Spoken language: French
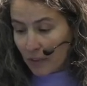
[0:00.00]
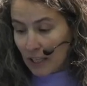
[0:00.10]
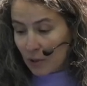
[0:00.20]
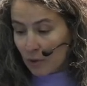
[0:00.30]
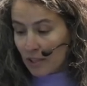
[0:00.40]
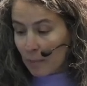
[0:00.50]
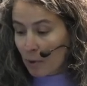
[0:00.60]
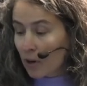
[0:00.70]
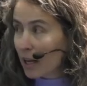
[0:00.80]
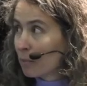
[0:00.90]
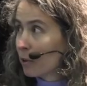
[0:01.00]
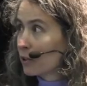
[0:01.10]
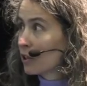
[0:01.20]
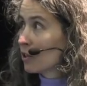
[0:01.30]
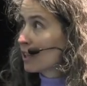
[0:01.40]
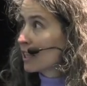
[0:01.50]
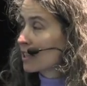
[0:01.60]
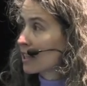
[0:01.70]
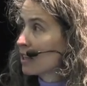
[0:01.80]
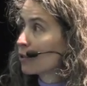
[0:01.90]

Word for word: qui sont des apports importants, et c'est